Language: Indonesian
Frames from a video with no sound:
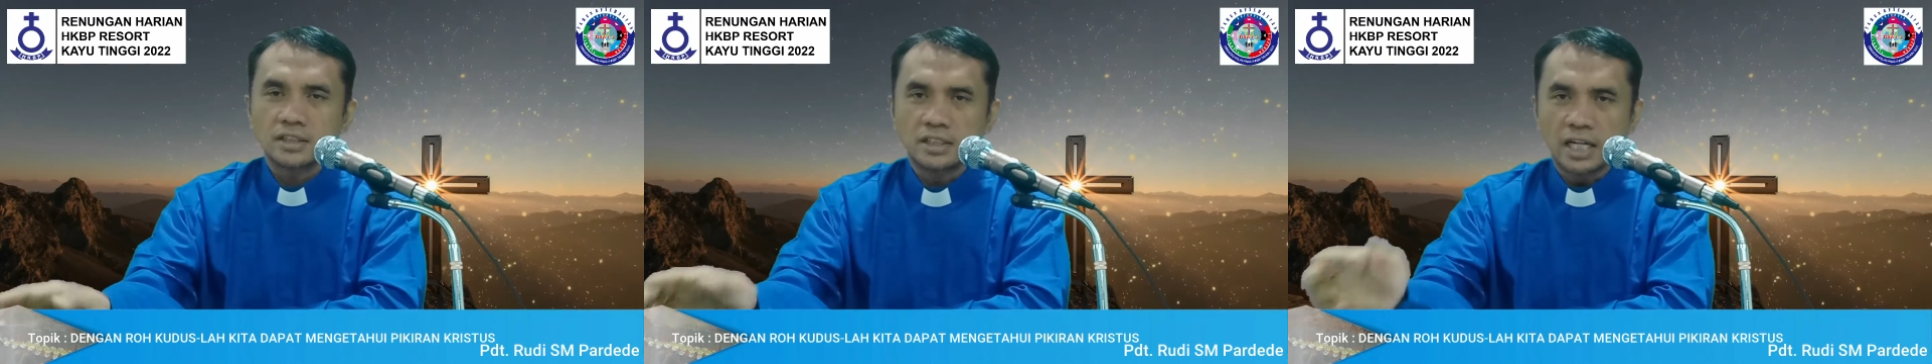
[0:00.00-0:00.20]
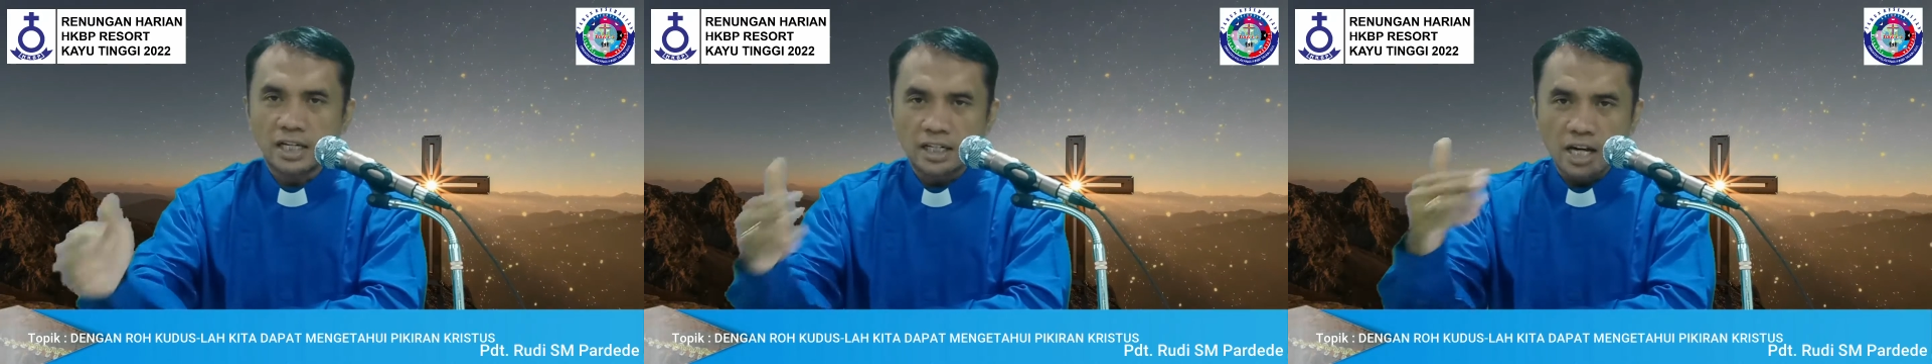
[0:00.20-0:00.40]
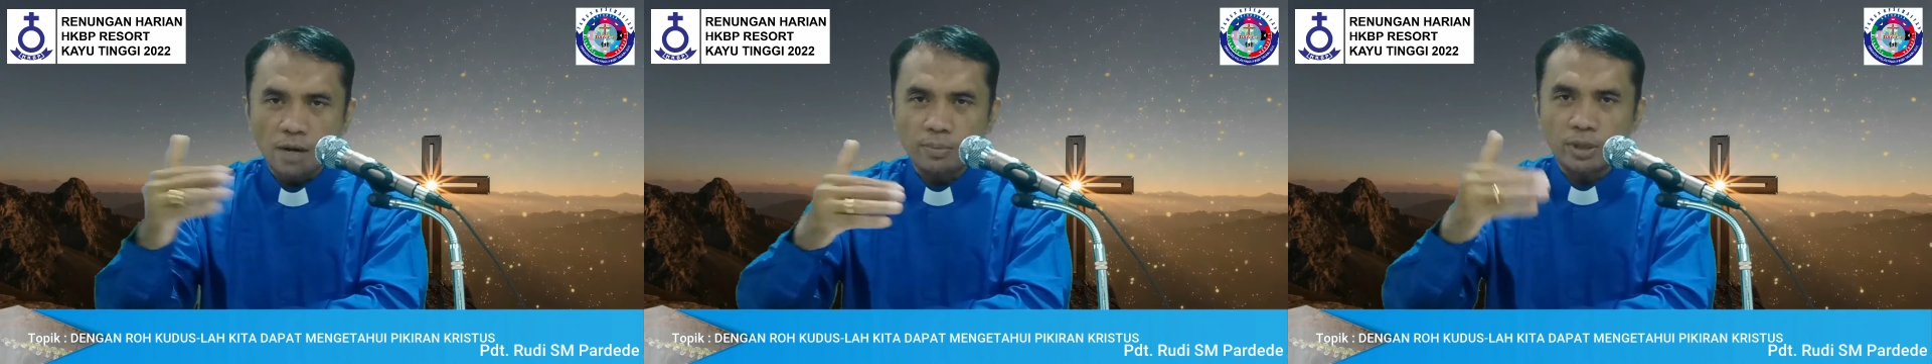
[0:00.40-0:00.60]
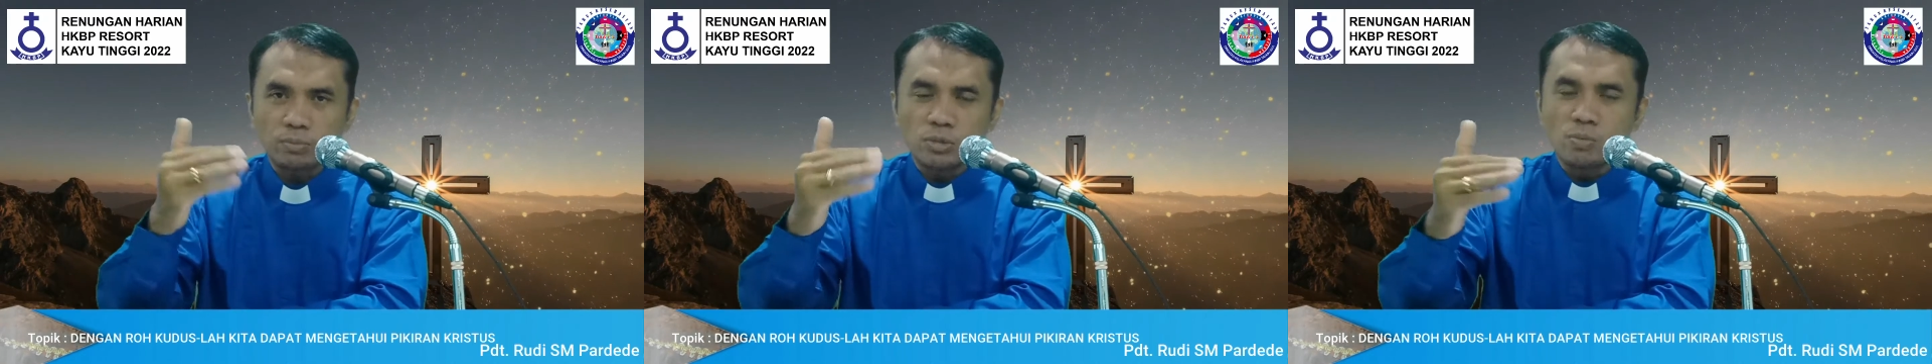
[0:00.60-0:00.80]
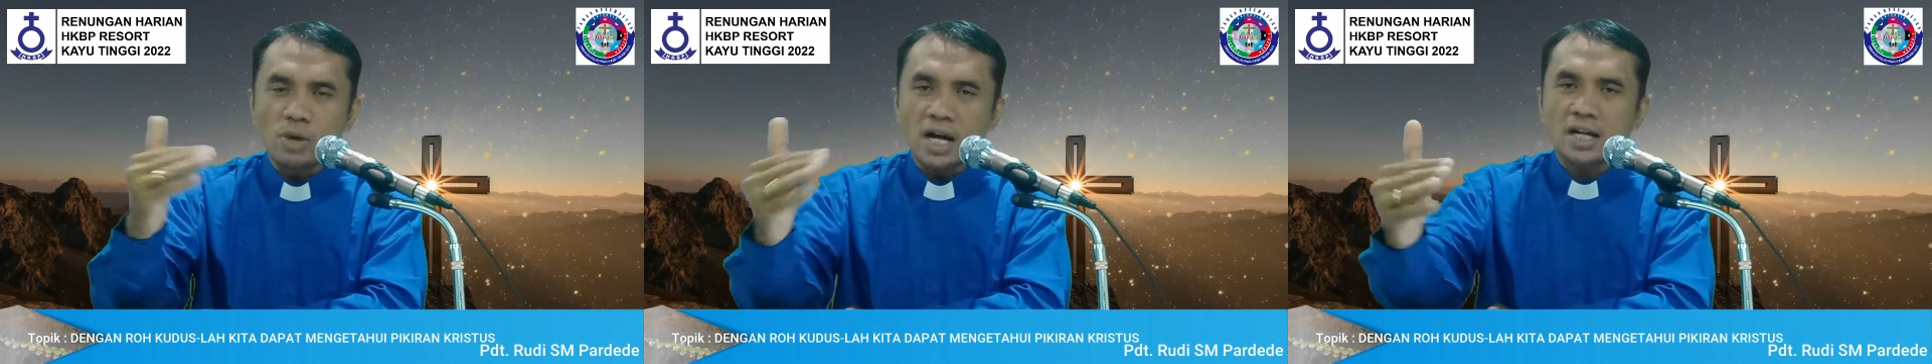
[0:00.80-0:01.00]
dan dapat
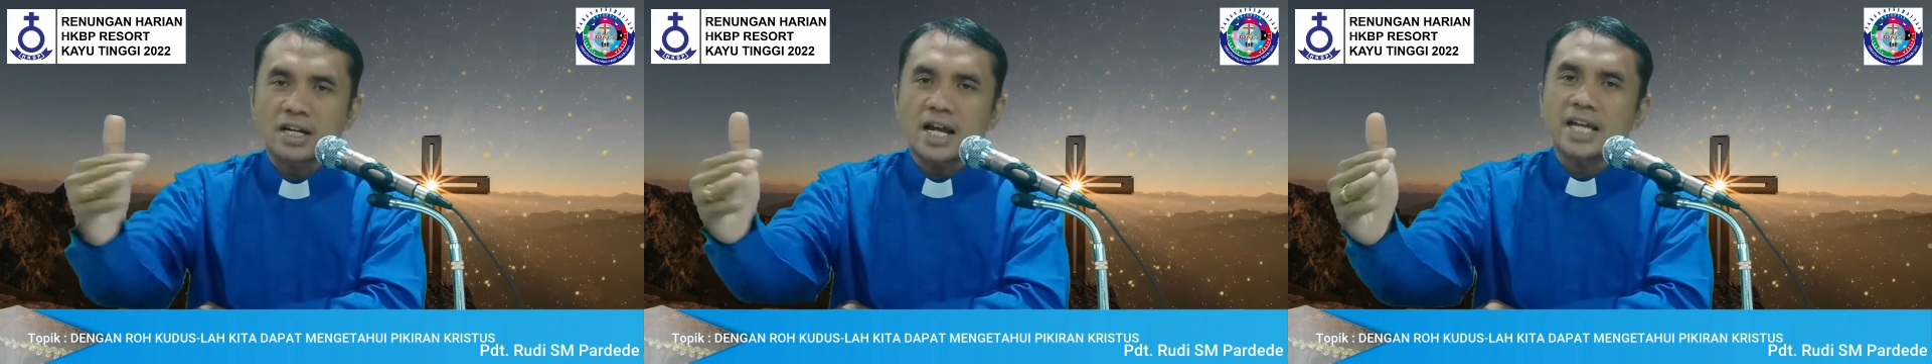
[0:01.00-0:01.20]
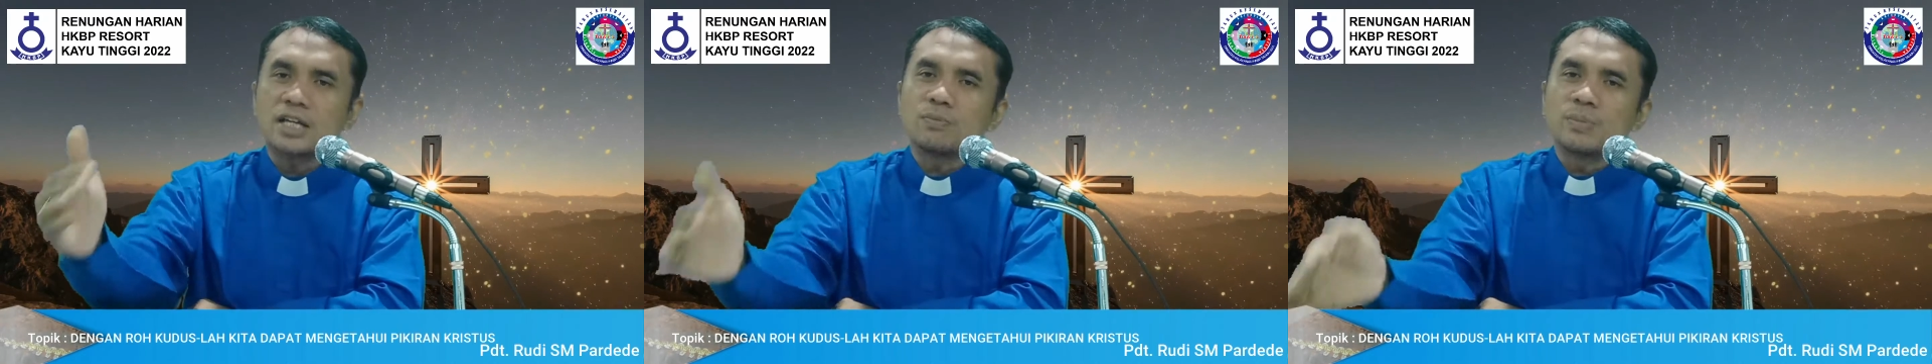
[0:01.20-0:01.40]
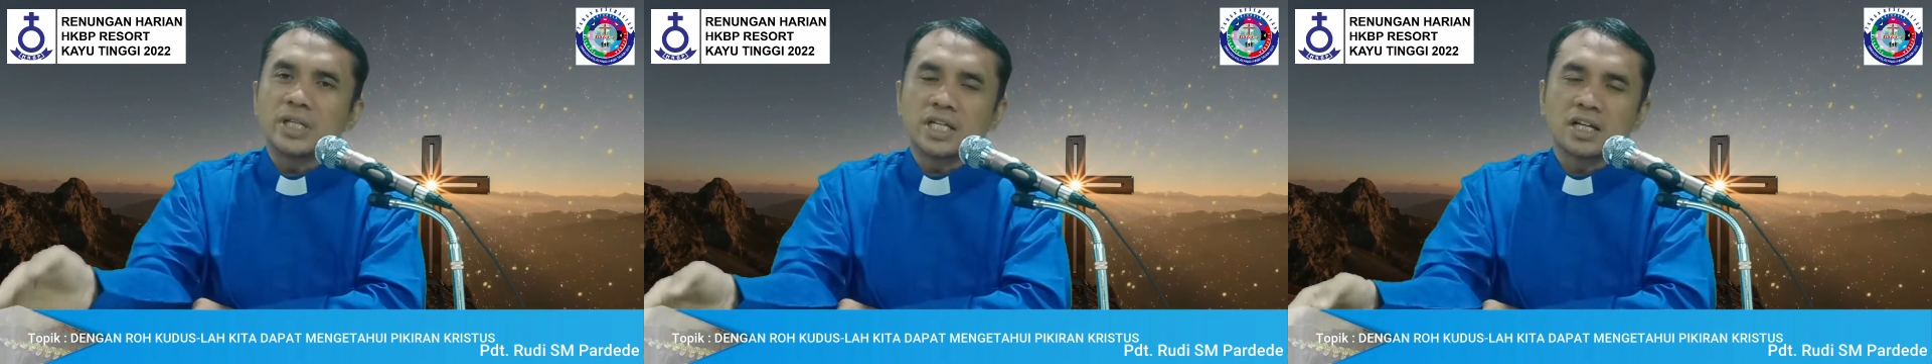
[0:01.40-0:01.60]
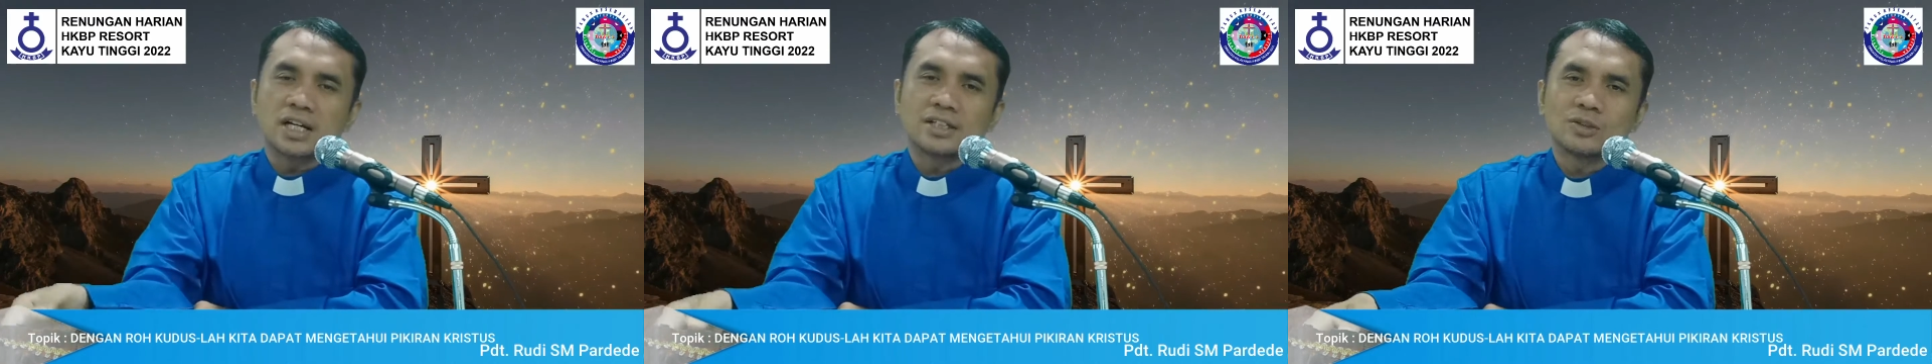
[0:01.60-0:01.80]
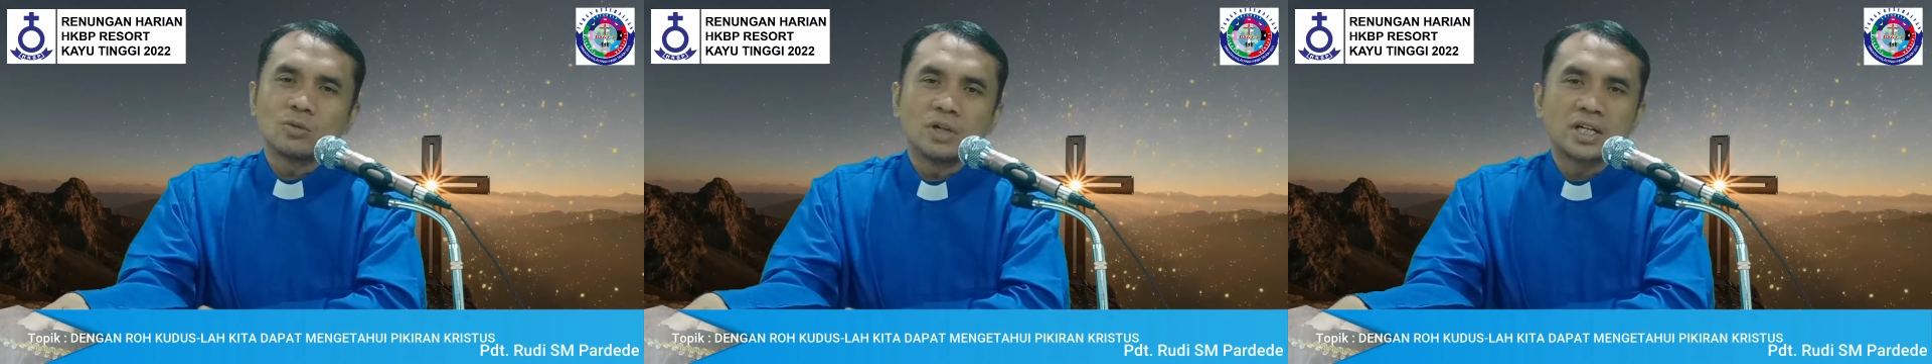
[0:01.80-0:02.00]
memaknai
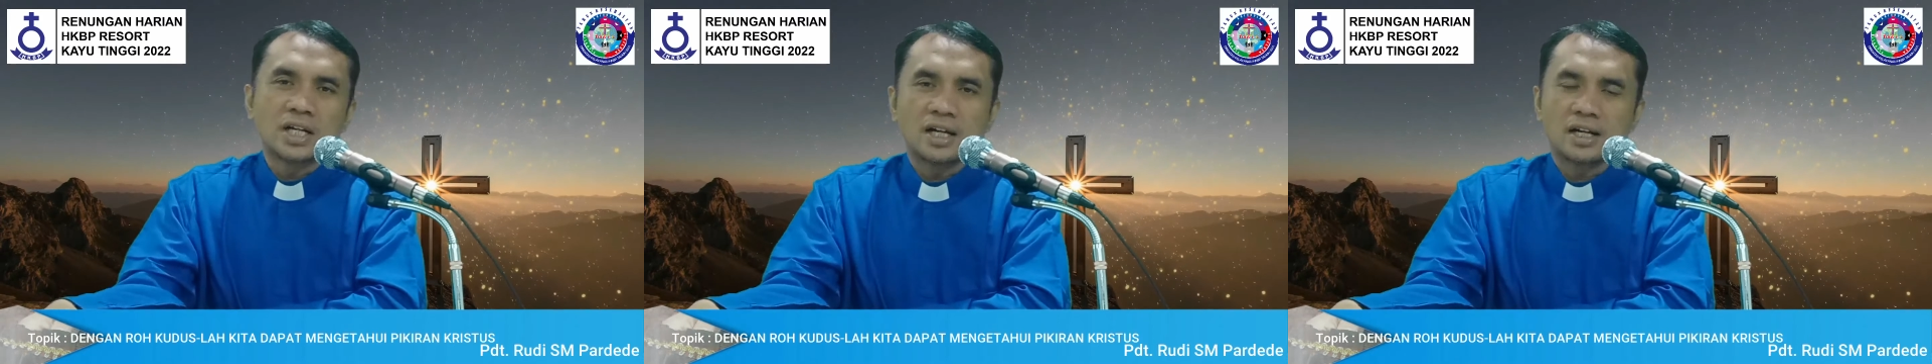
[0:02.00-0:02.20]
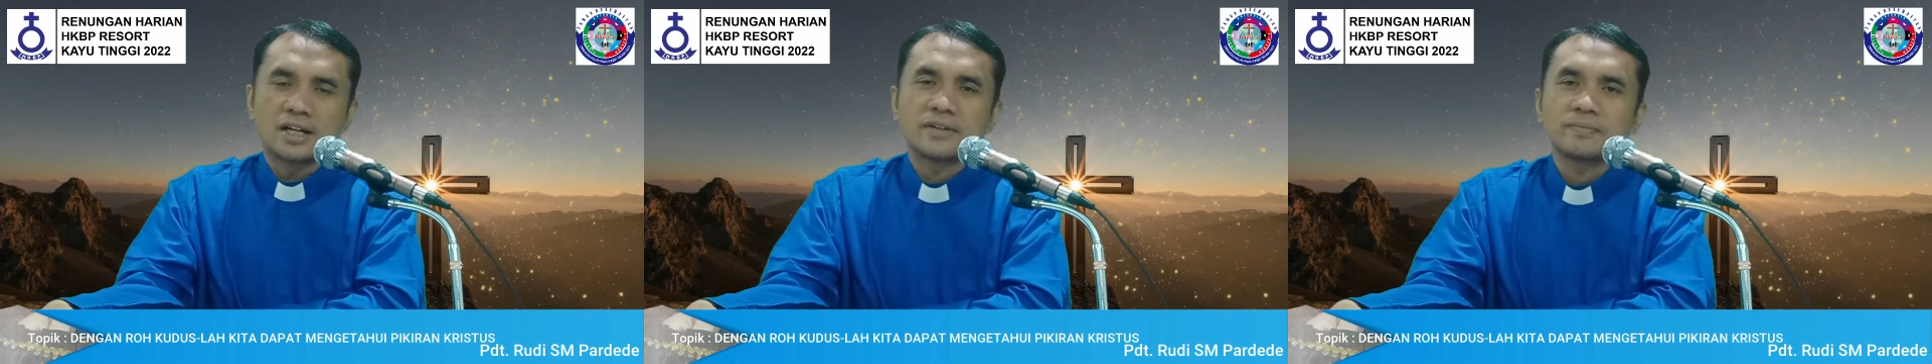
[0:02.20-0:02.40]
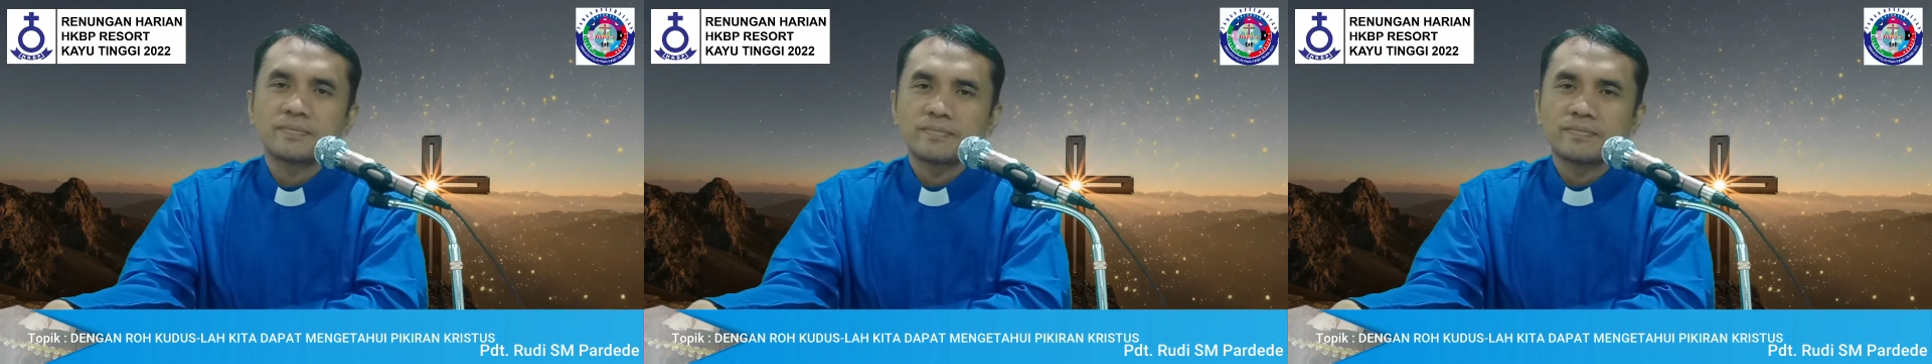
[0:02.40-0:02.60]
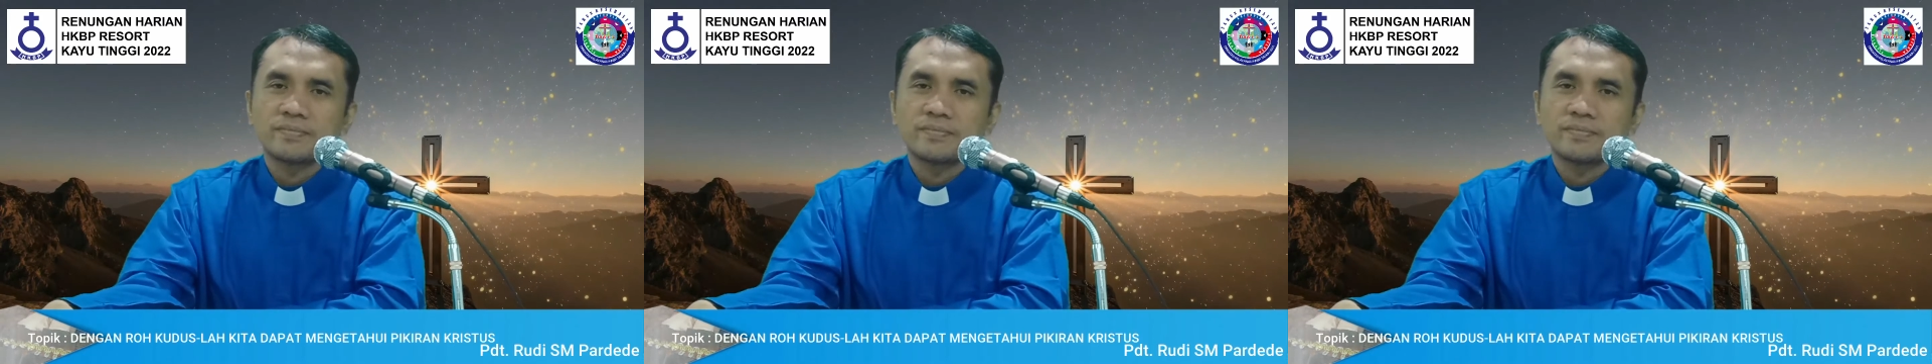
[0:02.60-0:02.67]
pikiran Tuhan Allah.